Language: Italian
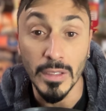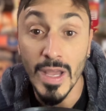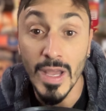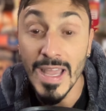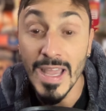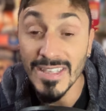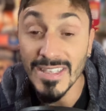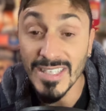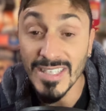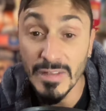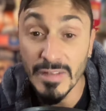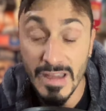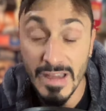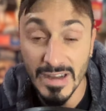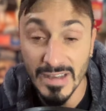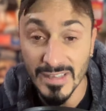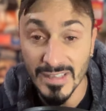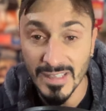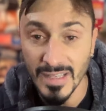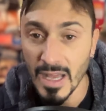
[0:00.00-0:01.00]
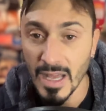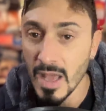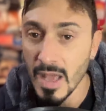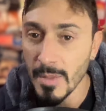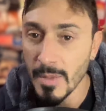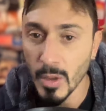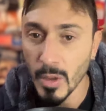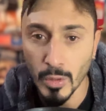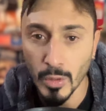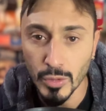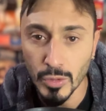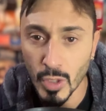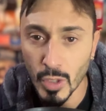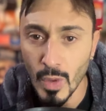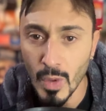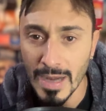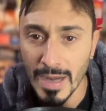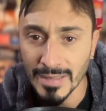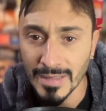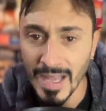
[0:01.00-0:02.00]
si riversa per quanto
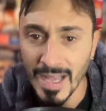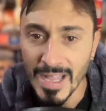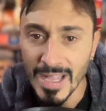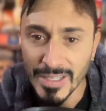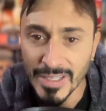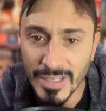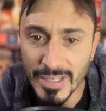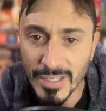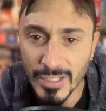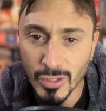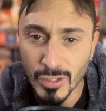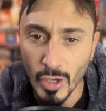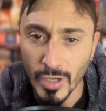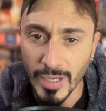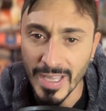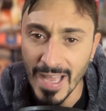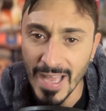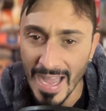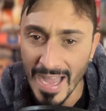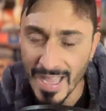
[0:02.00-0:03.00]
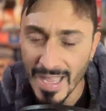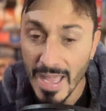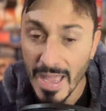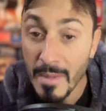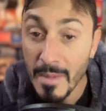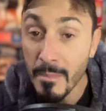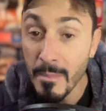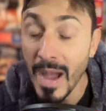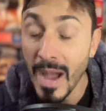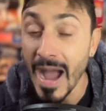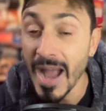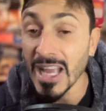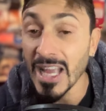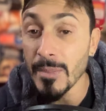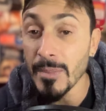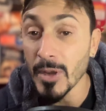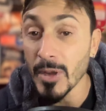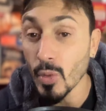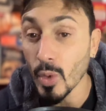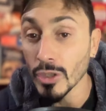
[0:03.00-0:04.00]
riguarda gli stock AI, ma anche per
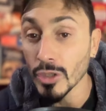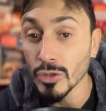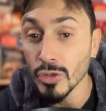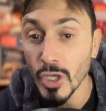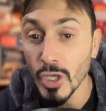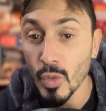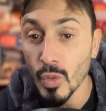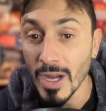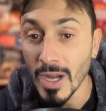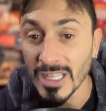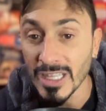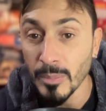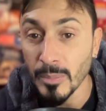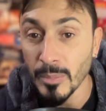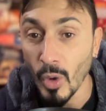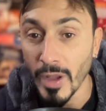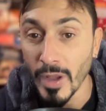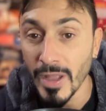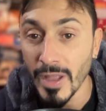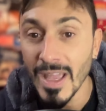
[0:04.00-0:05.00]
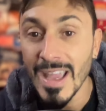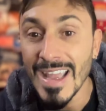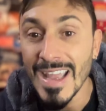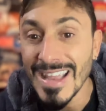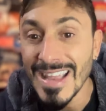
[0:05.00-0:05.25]
quanto riguarda poi i